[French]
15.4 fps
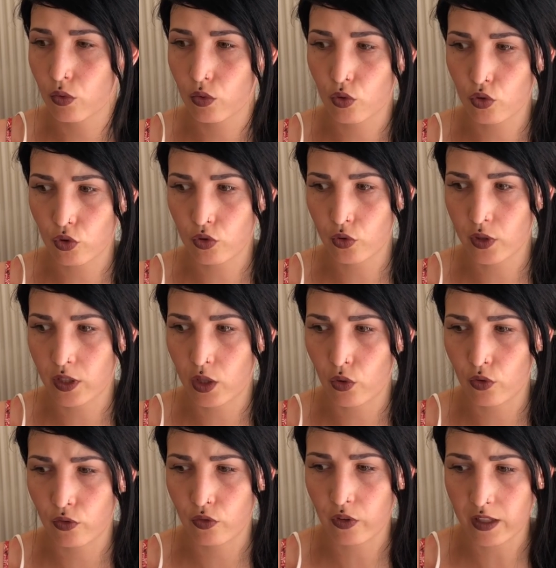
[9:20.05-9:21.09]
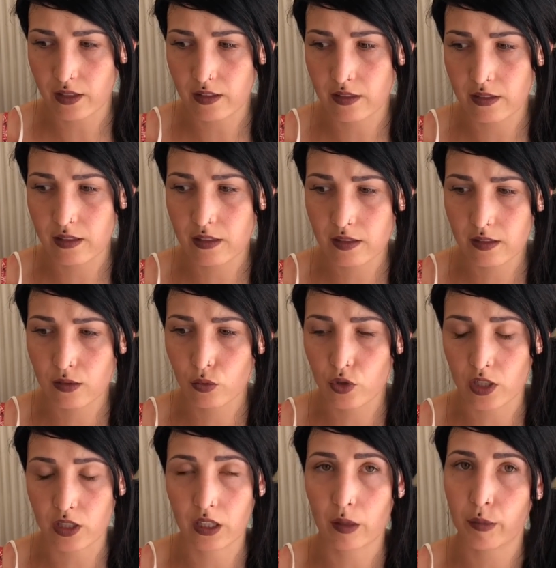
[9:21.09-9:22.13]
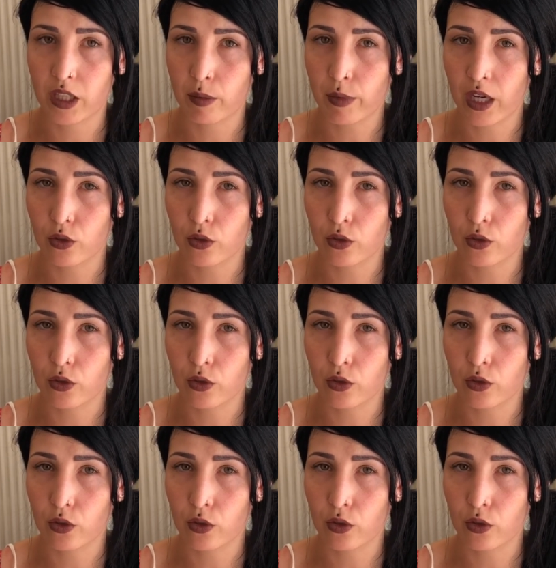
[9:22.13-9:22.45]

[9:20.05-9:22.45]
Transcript: Donc aujourd'hui, on est le 26 où j'ai terminé ma